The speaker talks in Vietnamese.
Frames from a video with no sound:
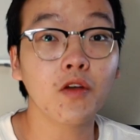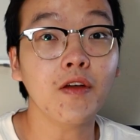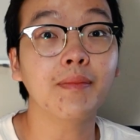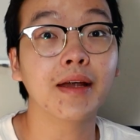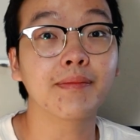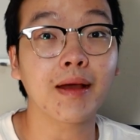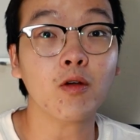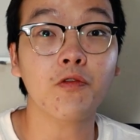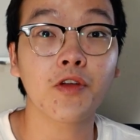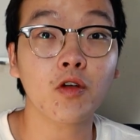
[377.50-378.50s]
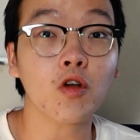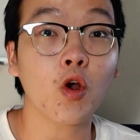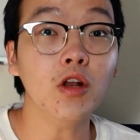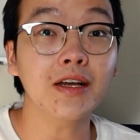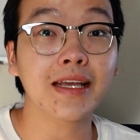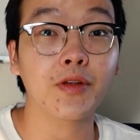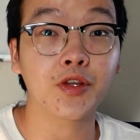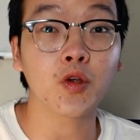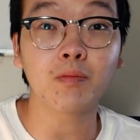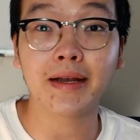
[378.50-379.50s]
đối với mình mã cổ phiếu có khối lượng giao
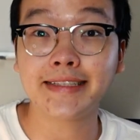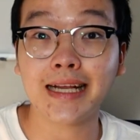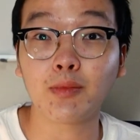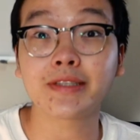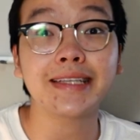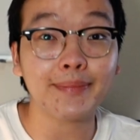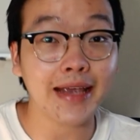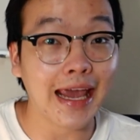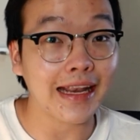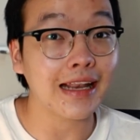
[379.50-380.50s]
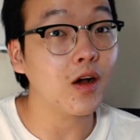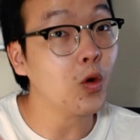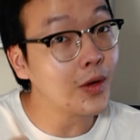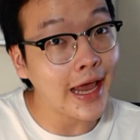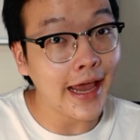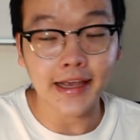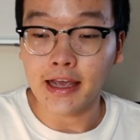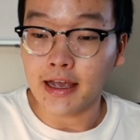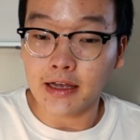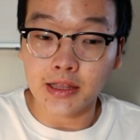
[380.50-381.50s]
dịch trung bình trên 100 ngàn là ok
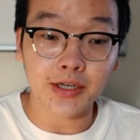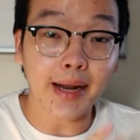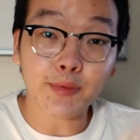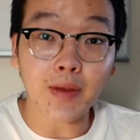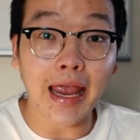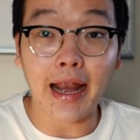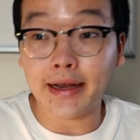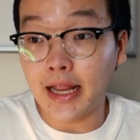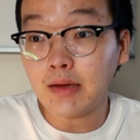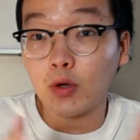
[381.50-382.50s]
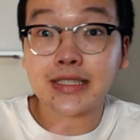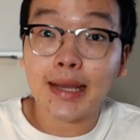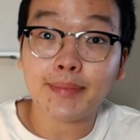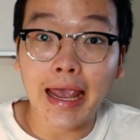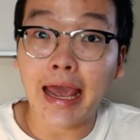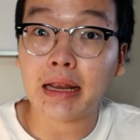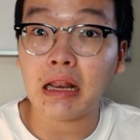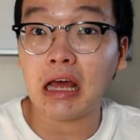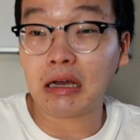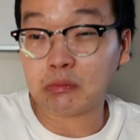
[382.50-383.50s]
từ 50 ngàn đến 100
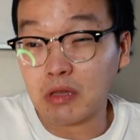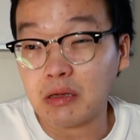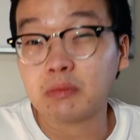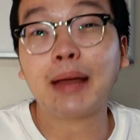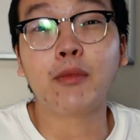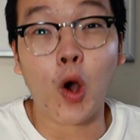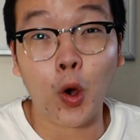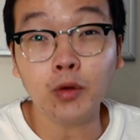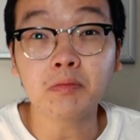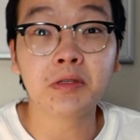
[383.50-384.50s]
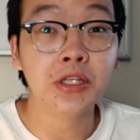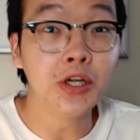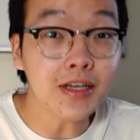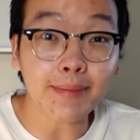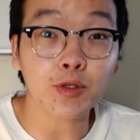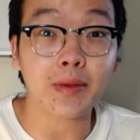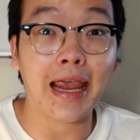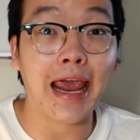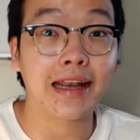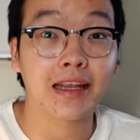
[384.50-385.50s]
ngàn là tạm ổn dưới 50
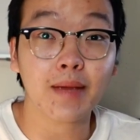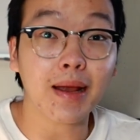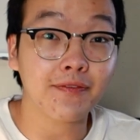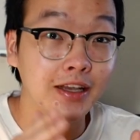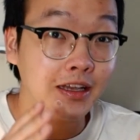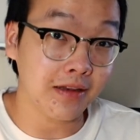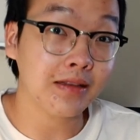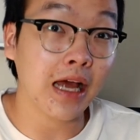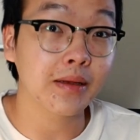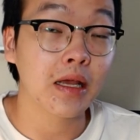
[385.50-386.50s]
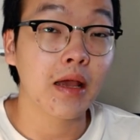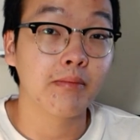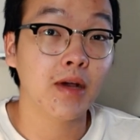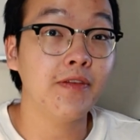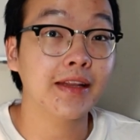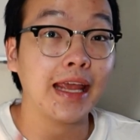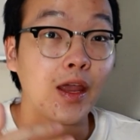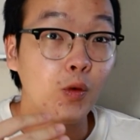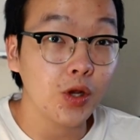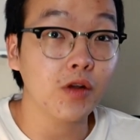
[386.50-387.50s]
ngàn thì các bạn phải cẩn thận bởi vì
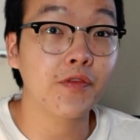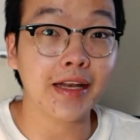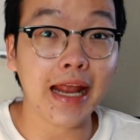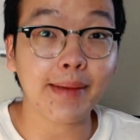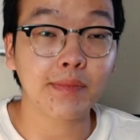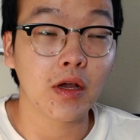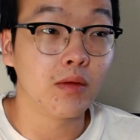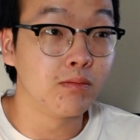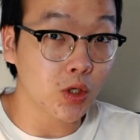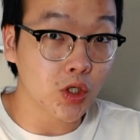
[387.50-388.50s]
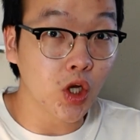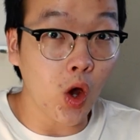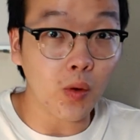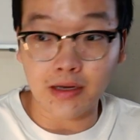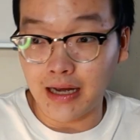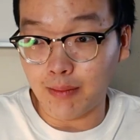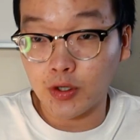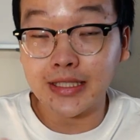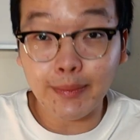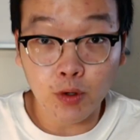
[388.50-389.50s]
theo quy định Việt Nam một lô là
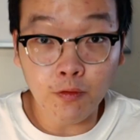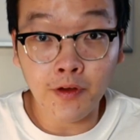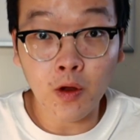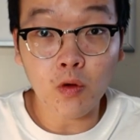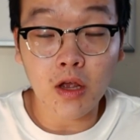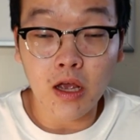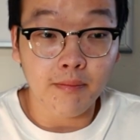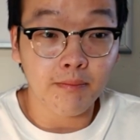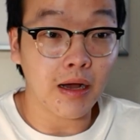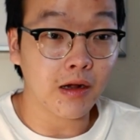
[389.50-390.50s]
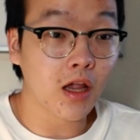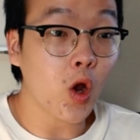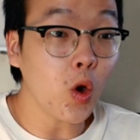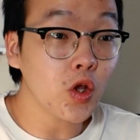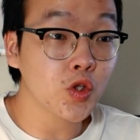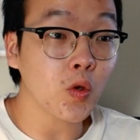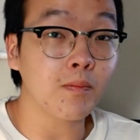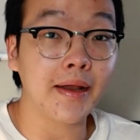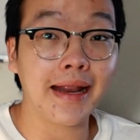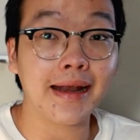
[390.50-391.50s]
100 cổ phiếu mà cái khối lượng
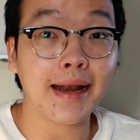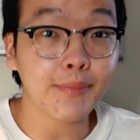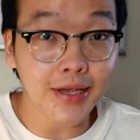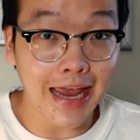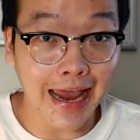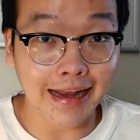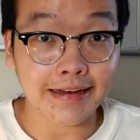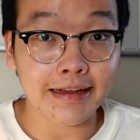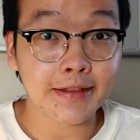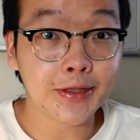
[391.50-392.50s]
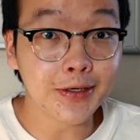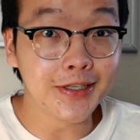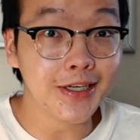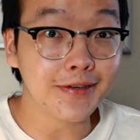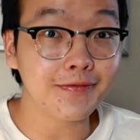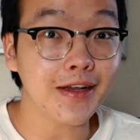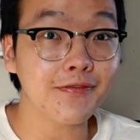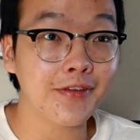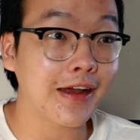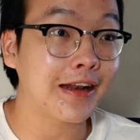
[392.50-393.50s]
trung bình là 50 ngàn tương đương với
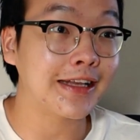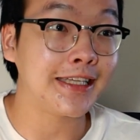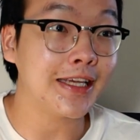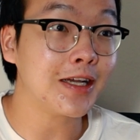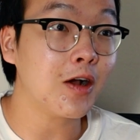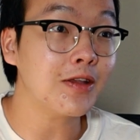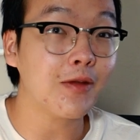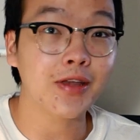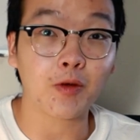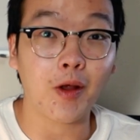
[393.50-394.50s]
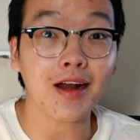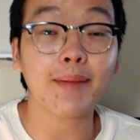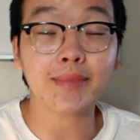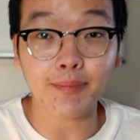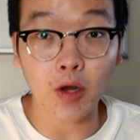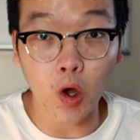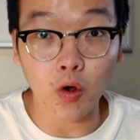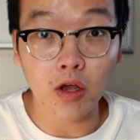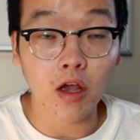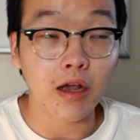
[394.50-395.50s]
việc là chỉ có giao dịch khoảng 500
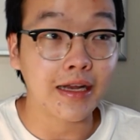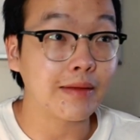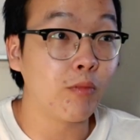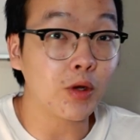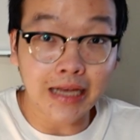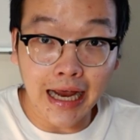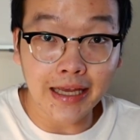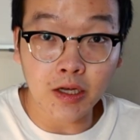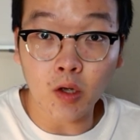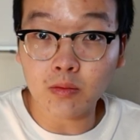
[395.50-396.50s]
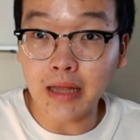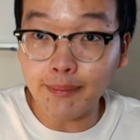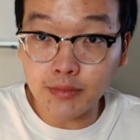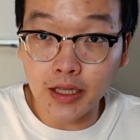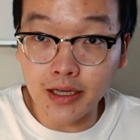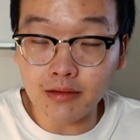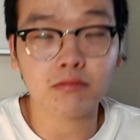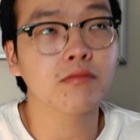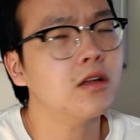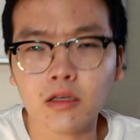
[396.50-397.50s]
lô một ngày có 8 tiếng
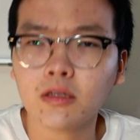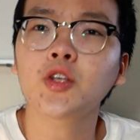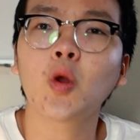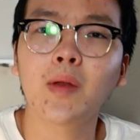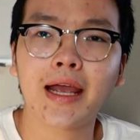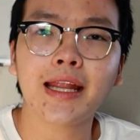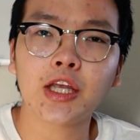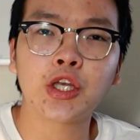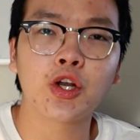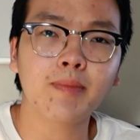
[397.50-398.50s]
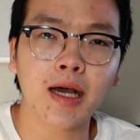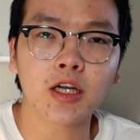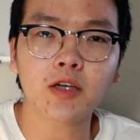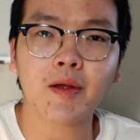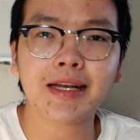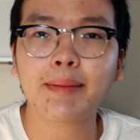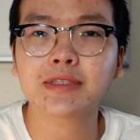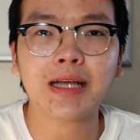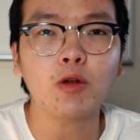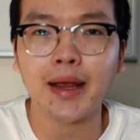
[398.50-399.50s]
nói chung là cái thị trường nó mở cửa khoảng 5,
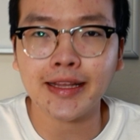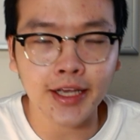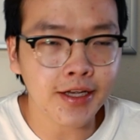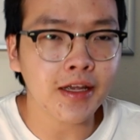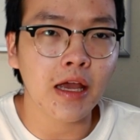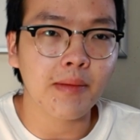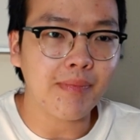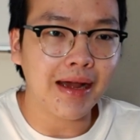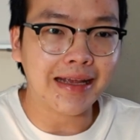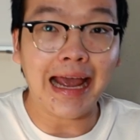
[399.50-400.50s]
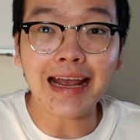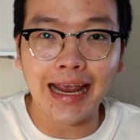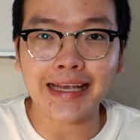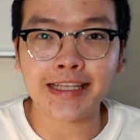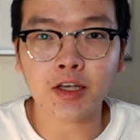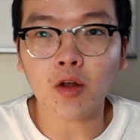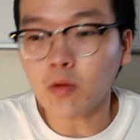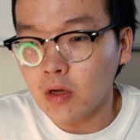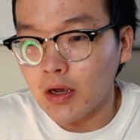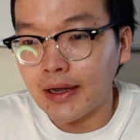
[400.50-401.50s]
6 đến 7 tiếng mà cả ngày chỉ
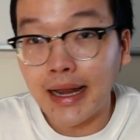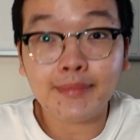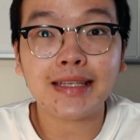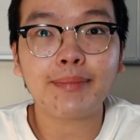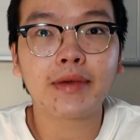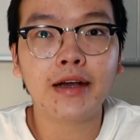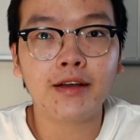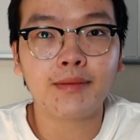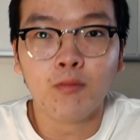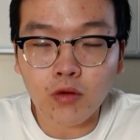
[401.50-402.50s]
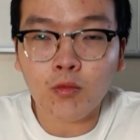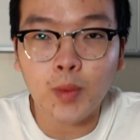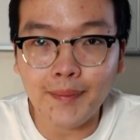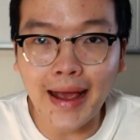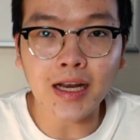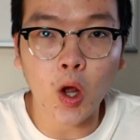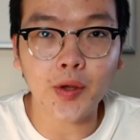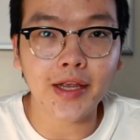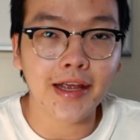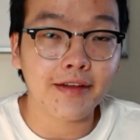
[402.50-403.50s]
có 500 người muốn mua và bán
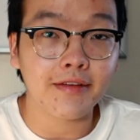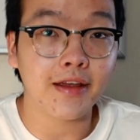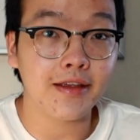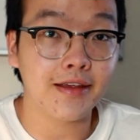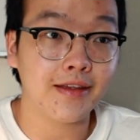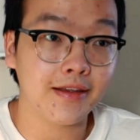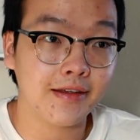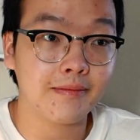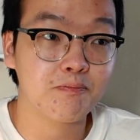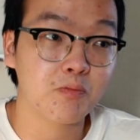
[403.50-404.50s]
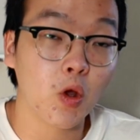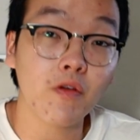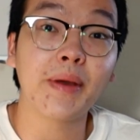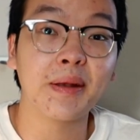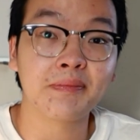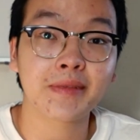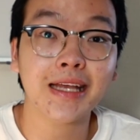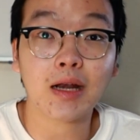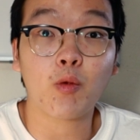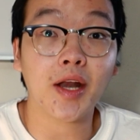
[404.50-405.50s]
thôi thì đối với mình
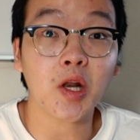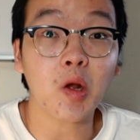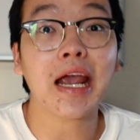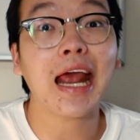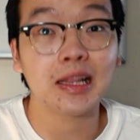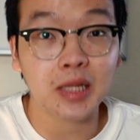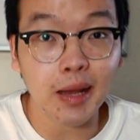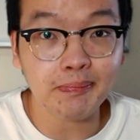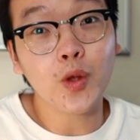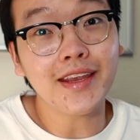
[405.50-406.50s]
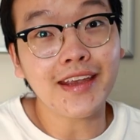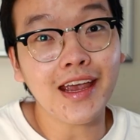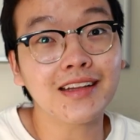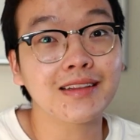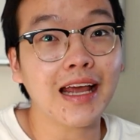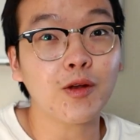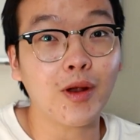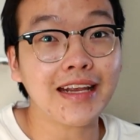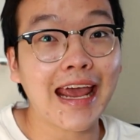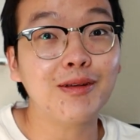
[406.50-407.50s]
cái thanh khoản đó khá là thấp tuy nhiên thanh
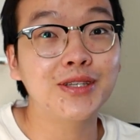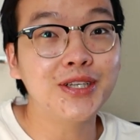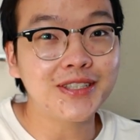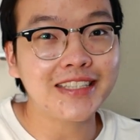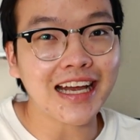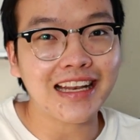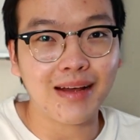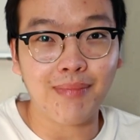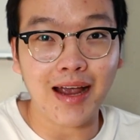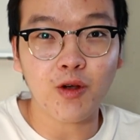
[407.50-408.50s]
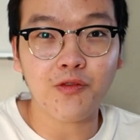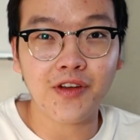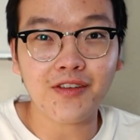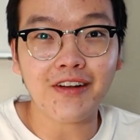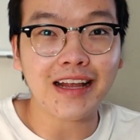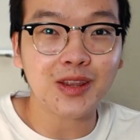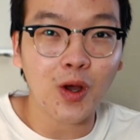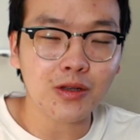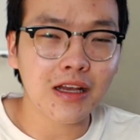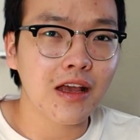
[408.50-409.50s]
khoản cao chưa chắc là mã cổ phiếu đó đã
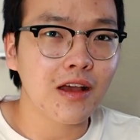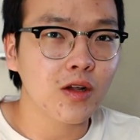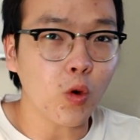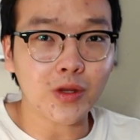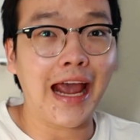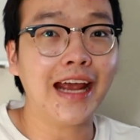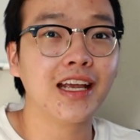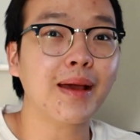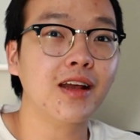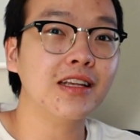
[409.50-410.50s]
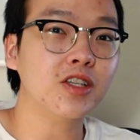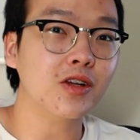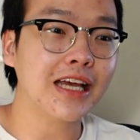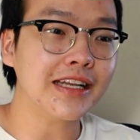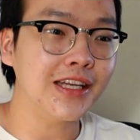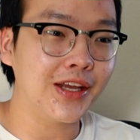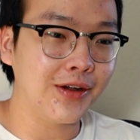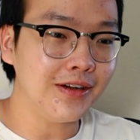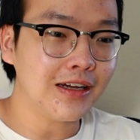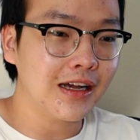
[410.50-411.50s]
tốt cụ thể các bạn có thể so sánh
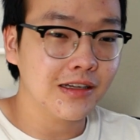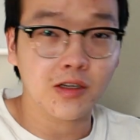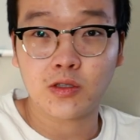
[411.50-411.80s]
giữa ờ,